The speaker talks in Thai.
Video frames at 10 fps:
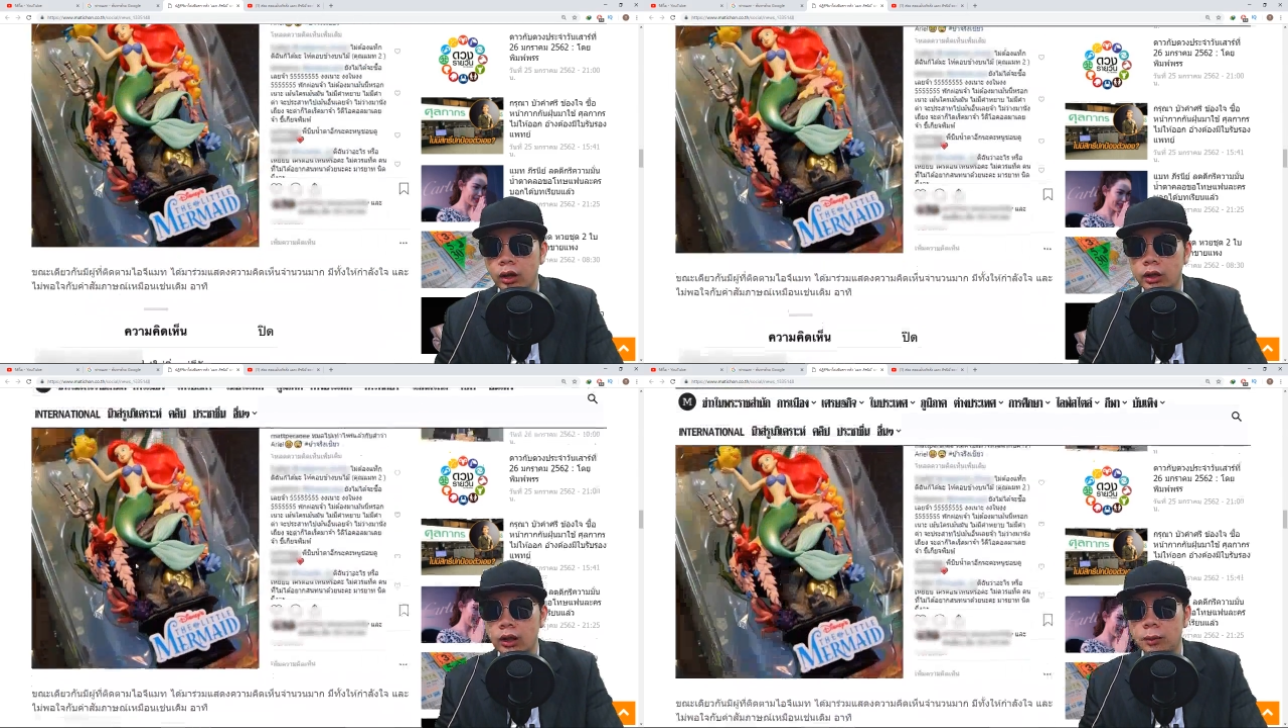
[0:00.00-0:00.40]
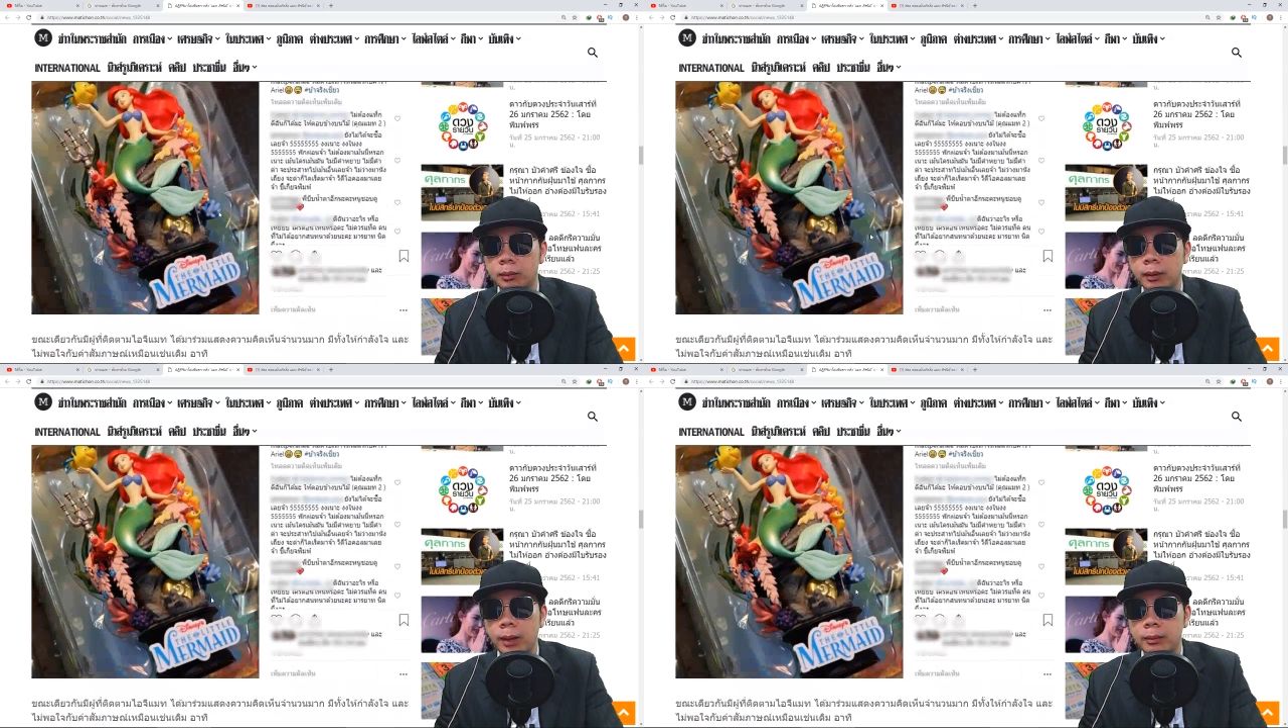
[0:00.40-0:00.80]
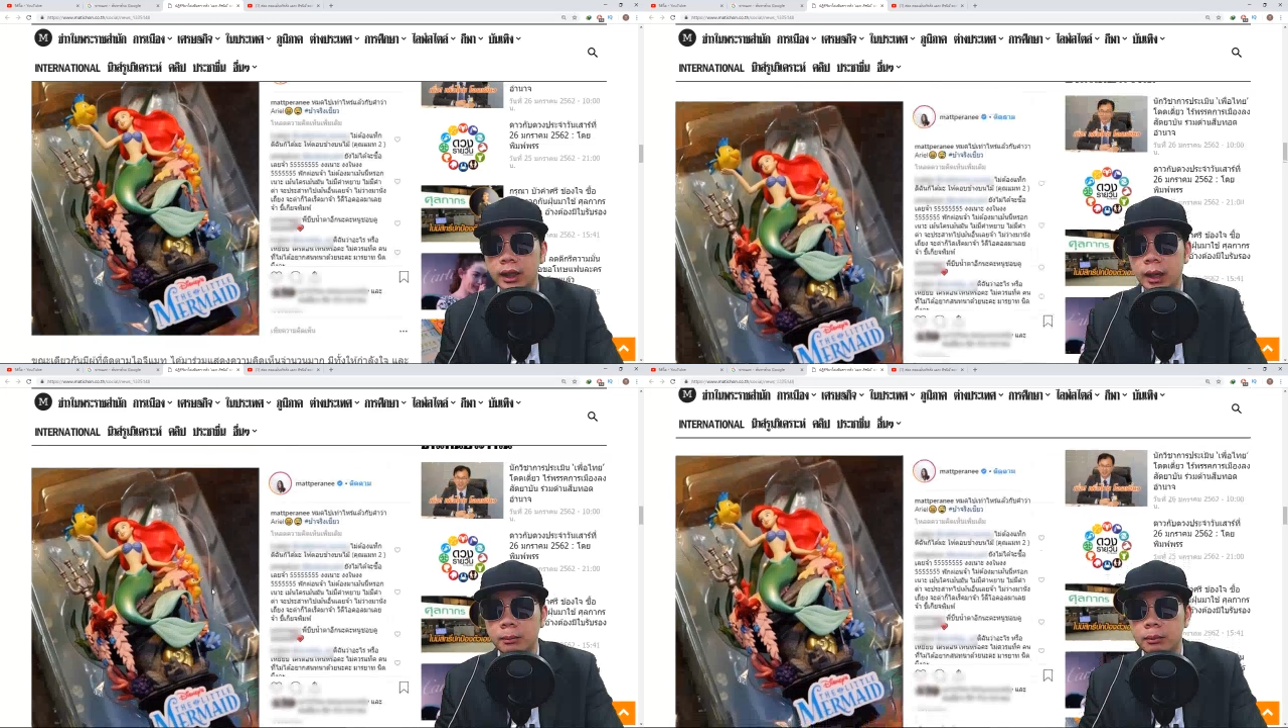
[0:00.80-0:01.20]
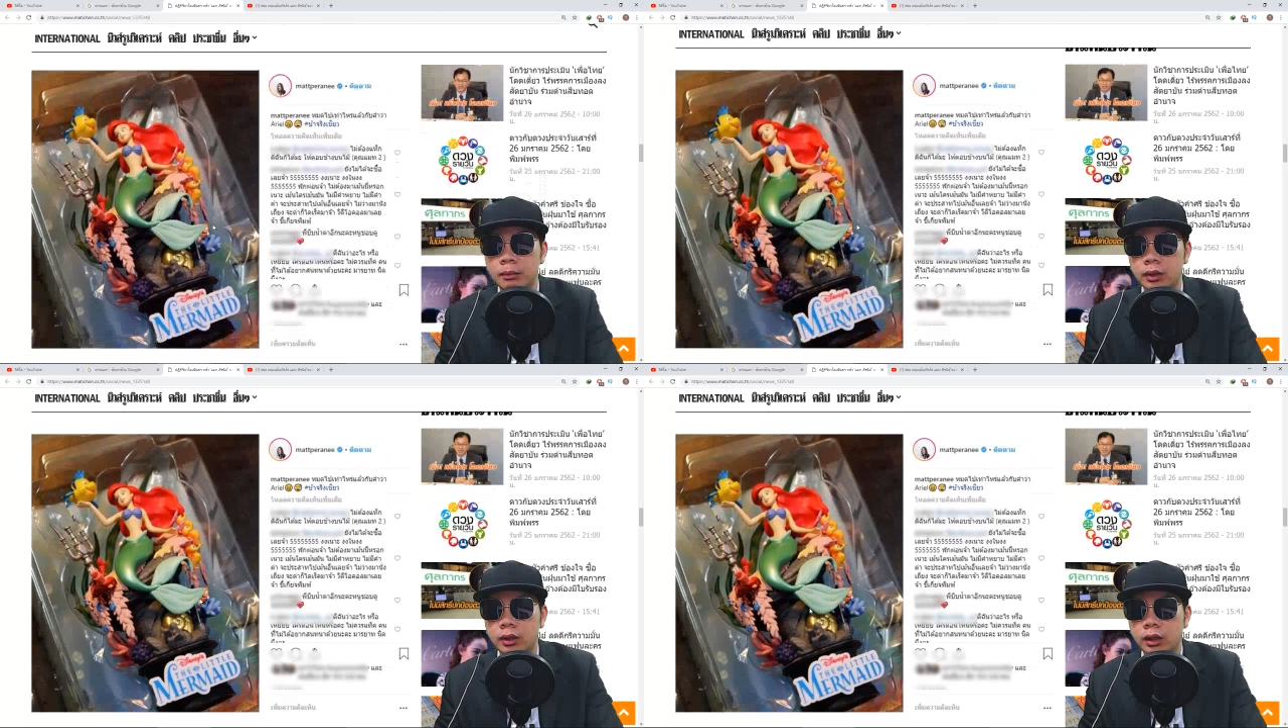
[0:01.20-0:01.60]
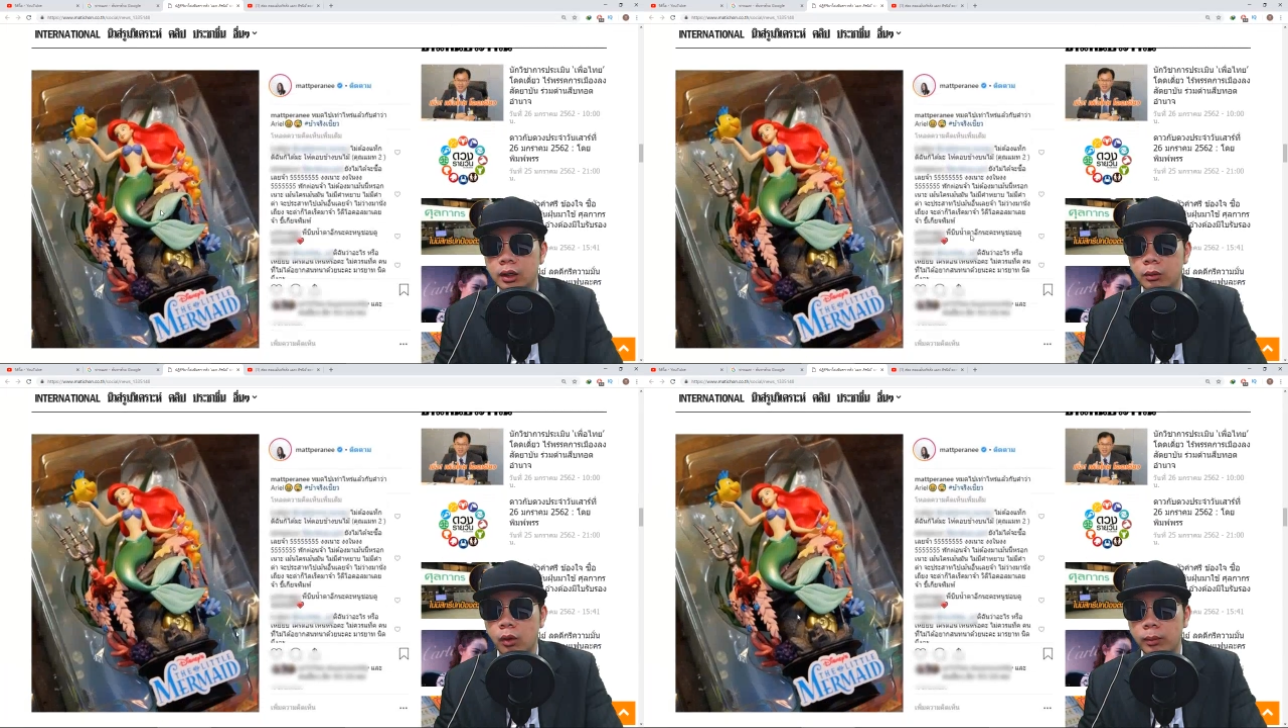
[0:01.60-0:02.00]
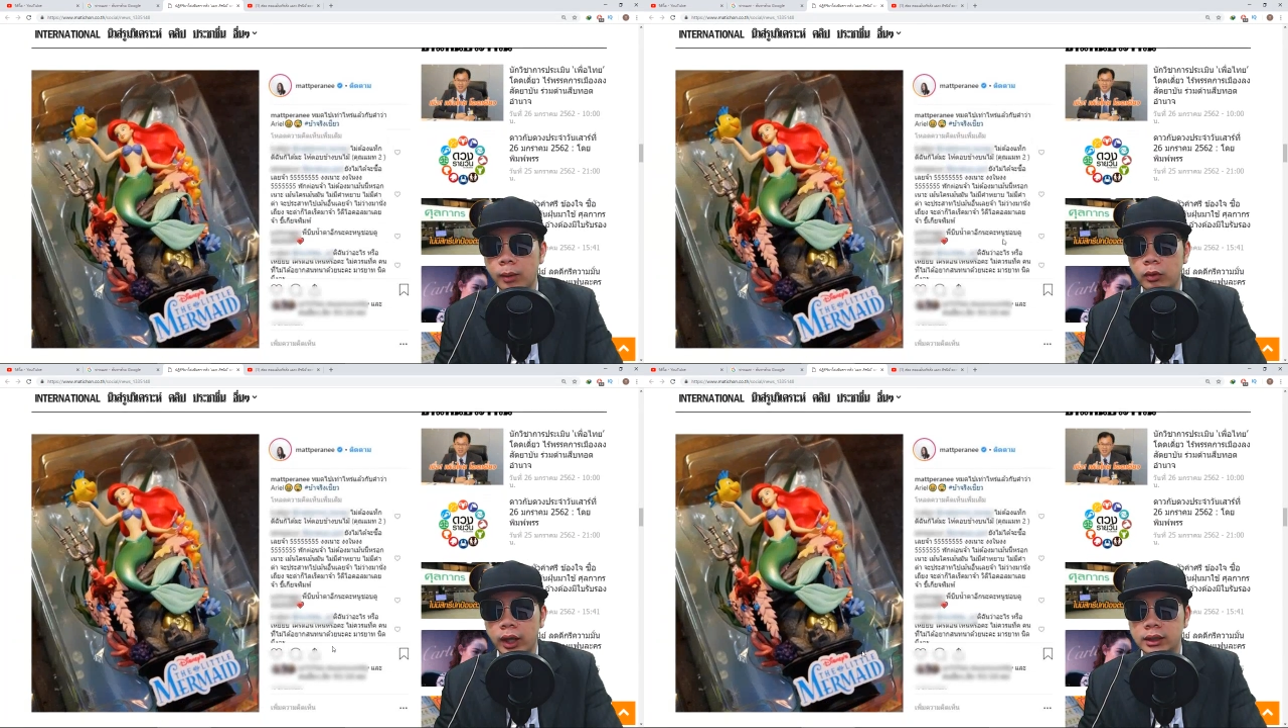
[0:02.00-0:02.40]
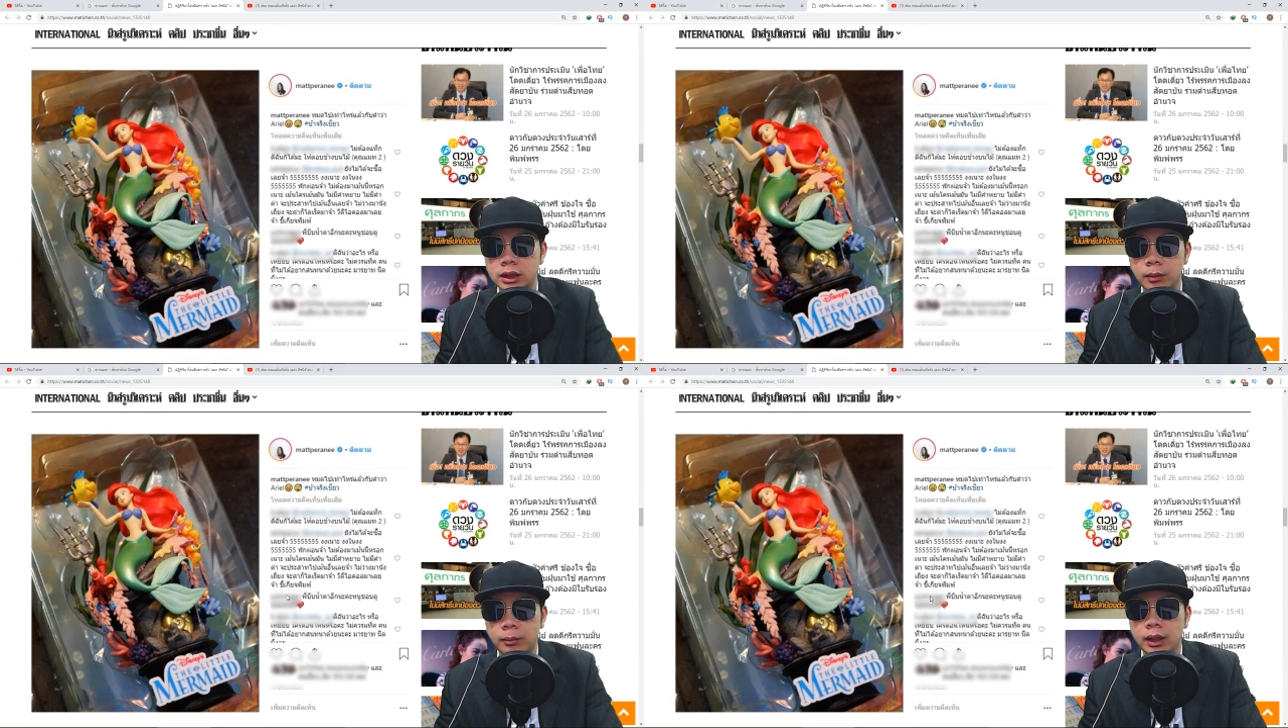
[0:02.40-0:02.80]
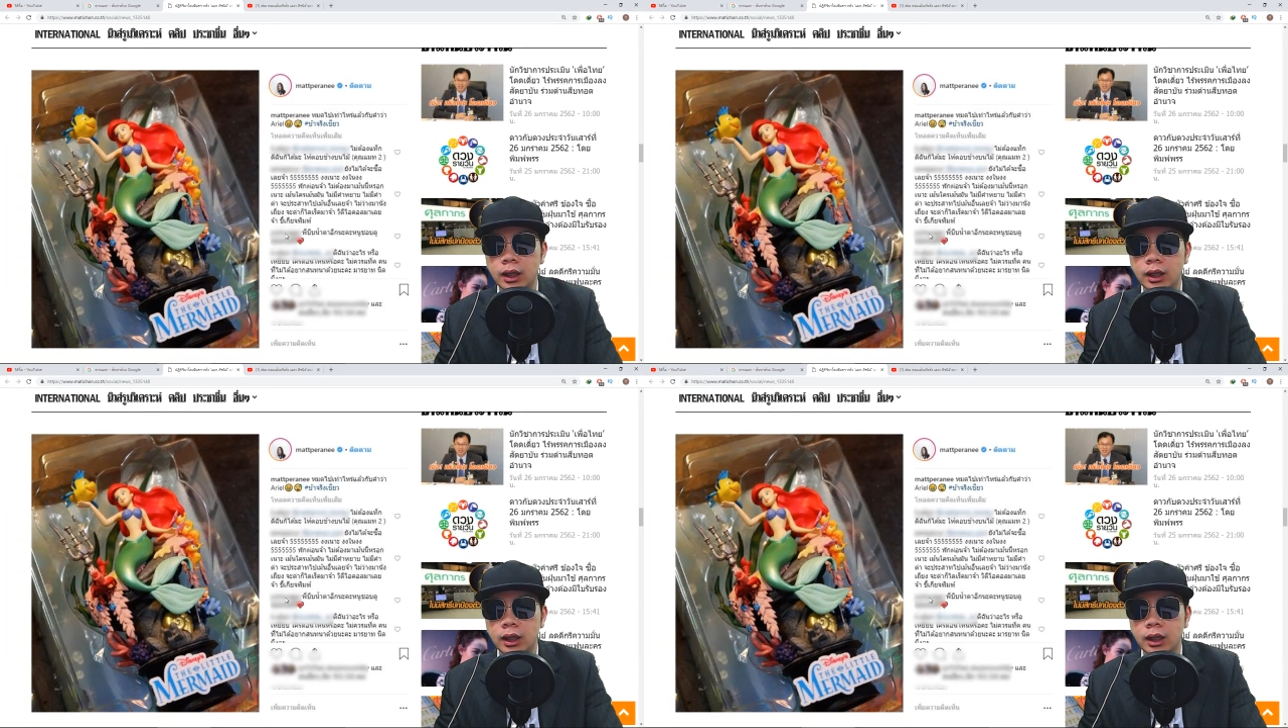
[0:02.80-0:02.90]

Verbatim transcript: นี่เป็นภาพนี้ครับโพสต์ภาพลงใน IG แบบนี้